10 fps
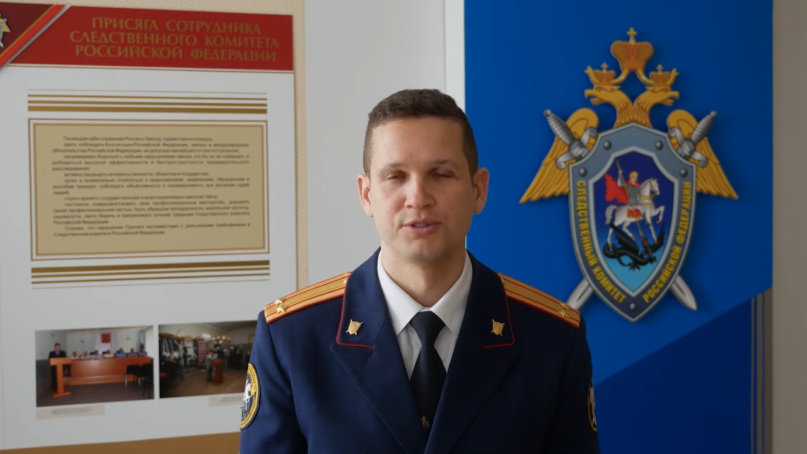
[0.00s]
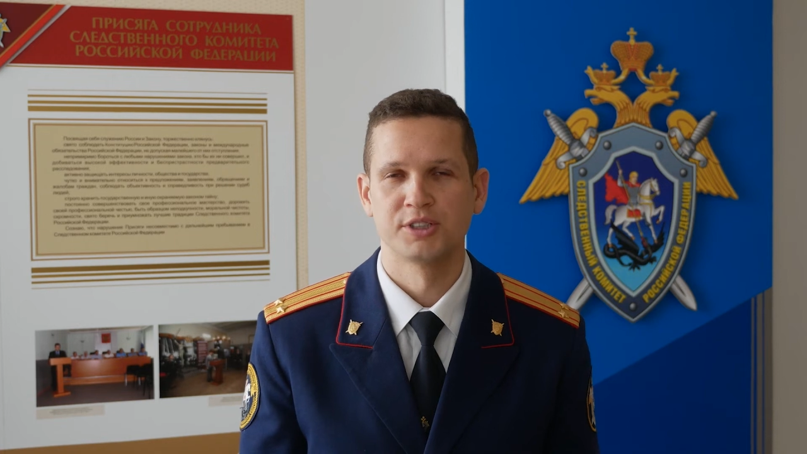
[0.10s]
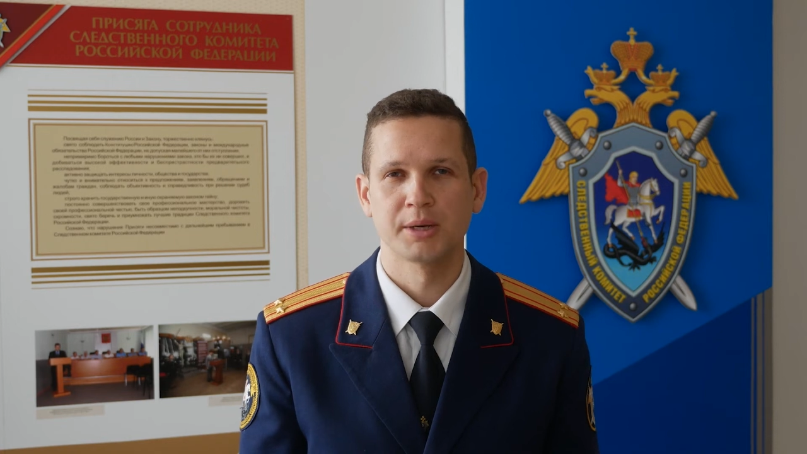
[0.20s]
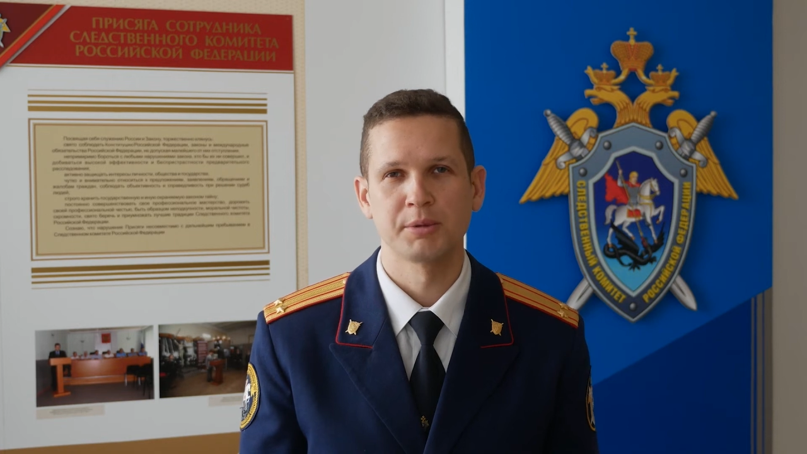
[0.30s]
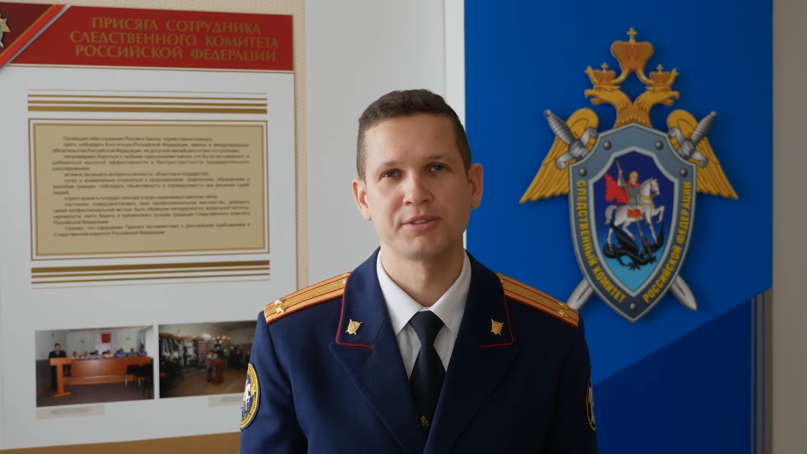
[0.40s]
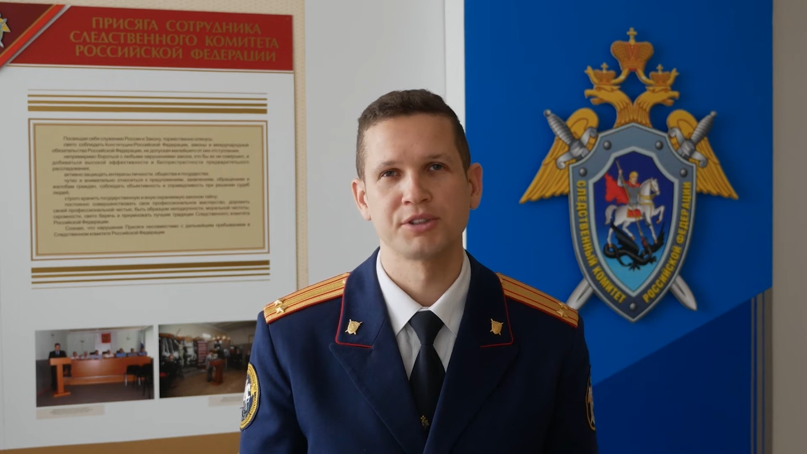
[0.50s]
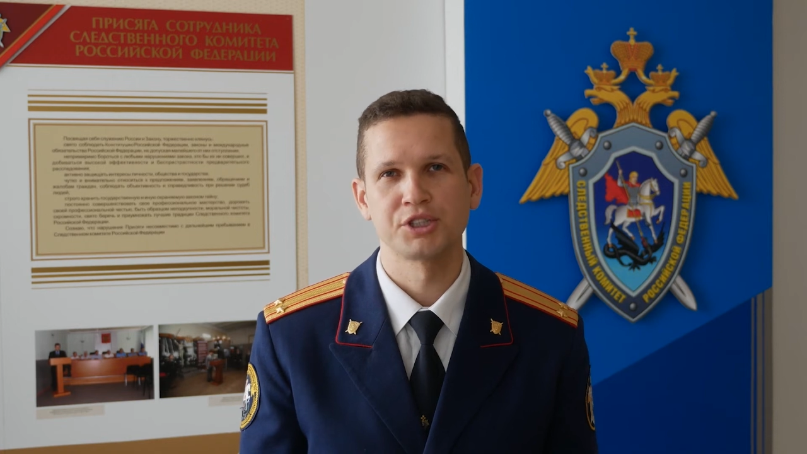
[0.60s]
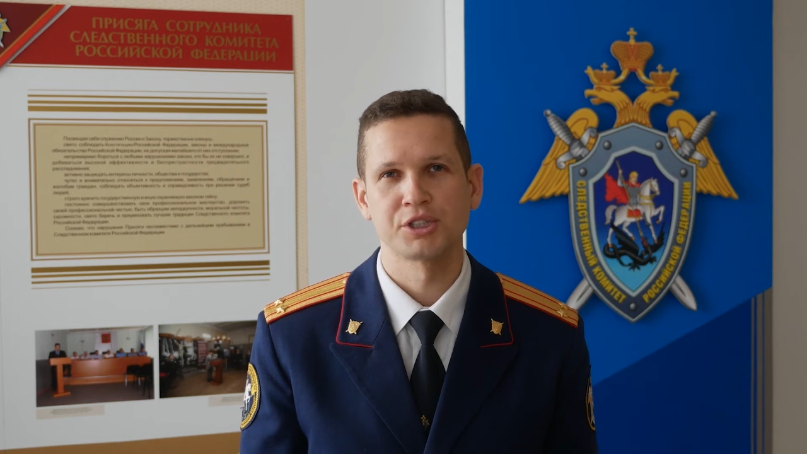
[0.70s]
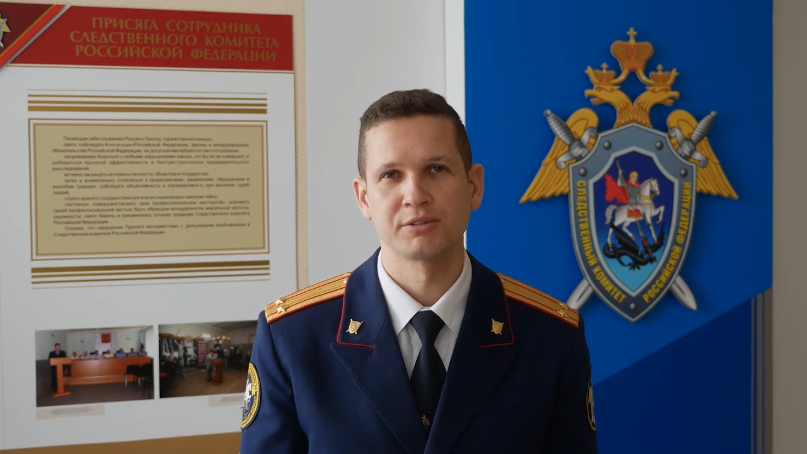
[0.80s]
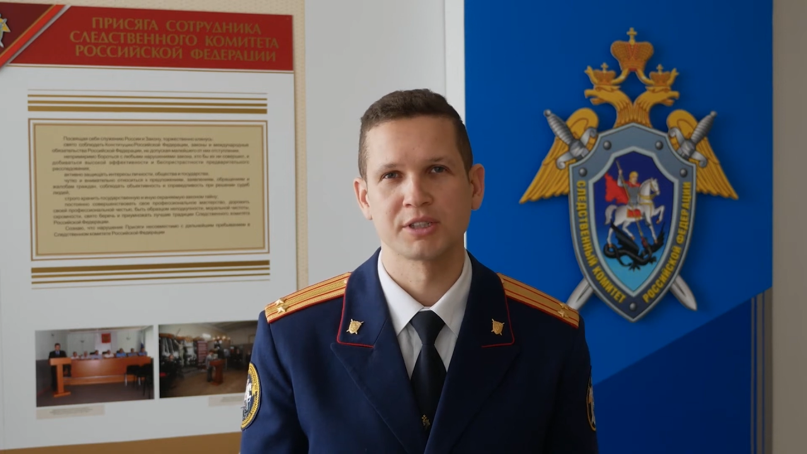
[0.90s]
В декабре
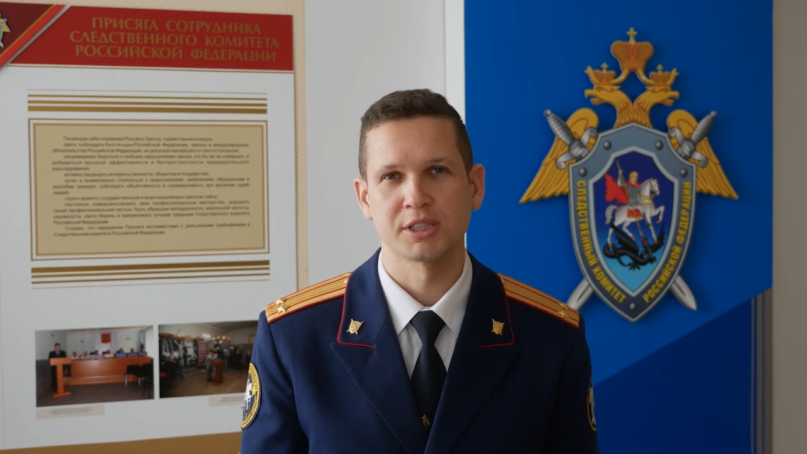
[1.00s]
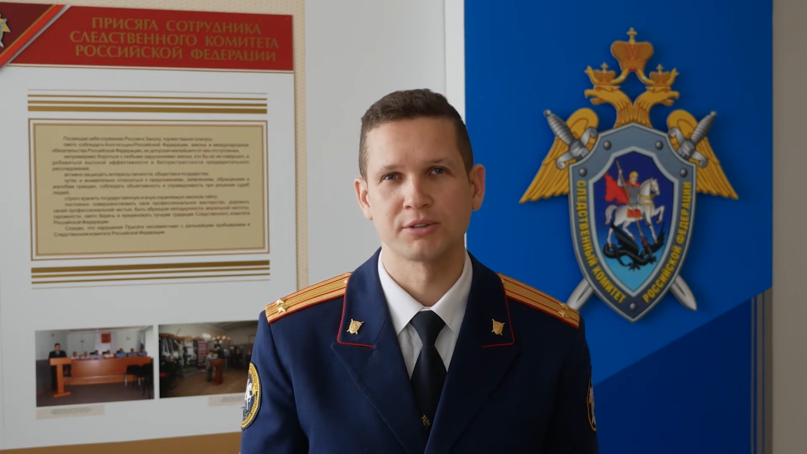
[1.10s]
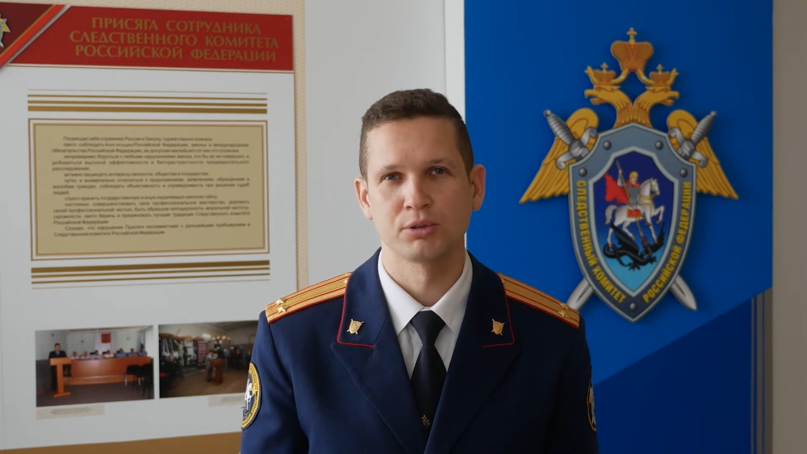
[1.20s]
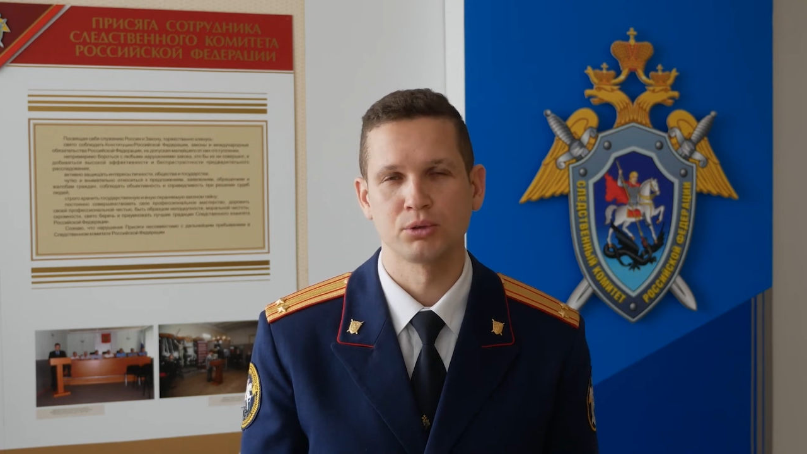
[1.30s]
2020